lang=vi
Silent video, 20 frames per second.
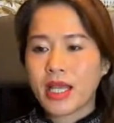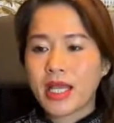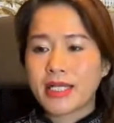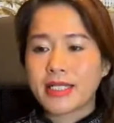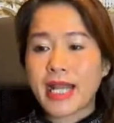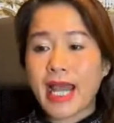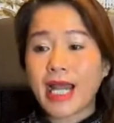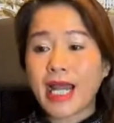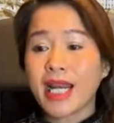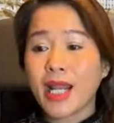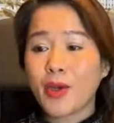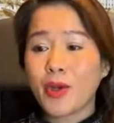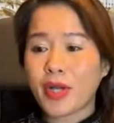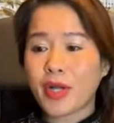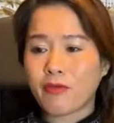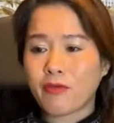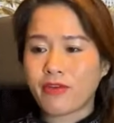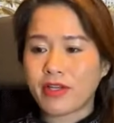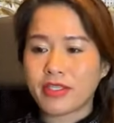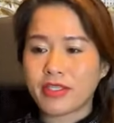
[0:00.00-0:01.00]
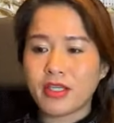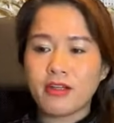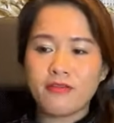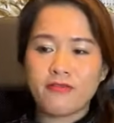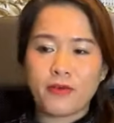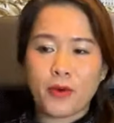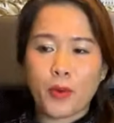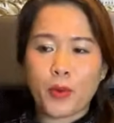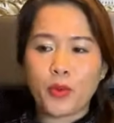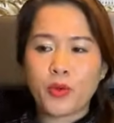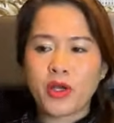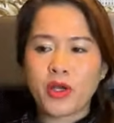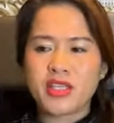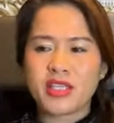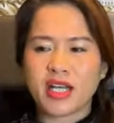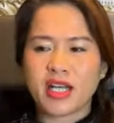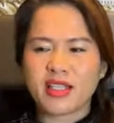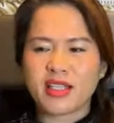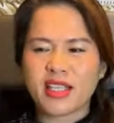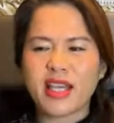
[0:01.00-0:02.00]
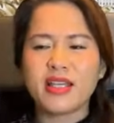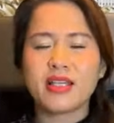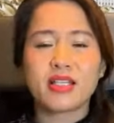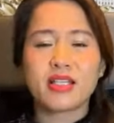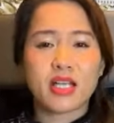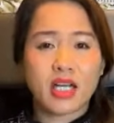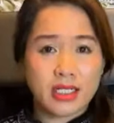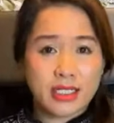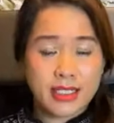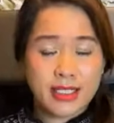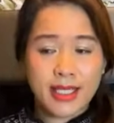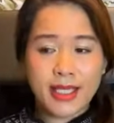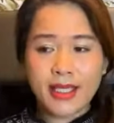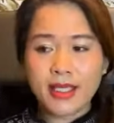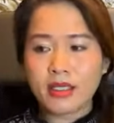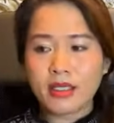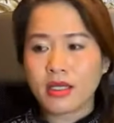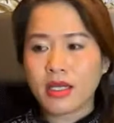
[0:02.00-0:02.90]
đảng lao động và chính phủ có nhận thấy cần thiết